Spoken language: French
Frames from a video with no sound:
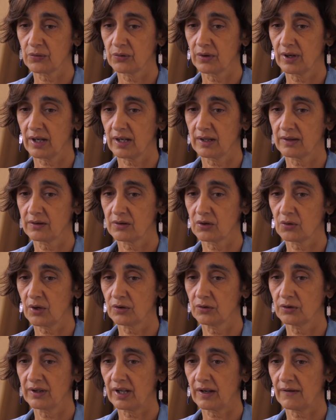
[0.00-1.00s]
concrètes,
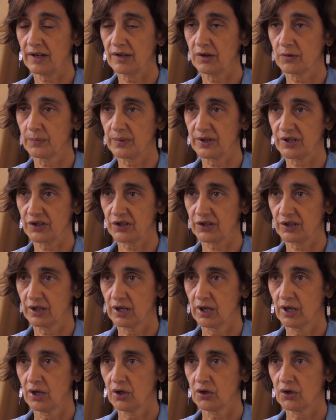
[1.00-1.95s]
soit de travail empêché,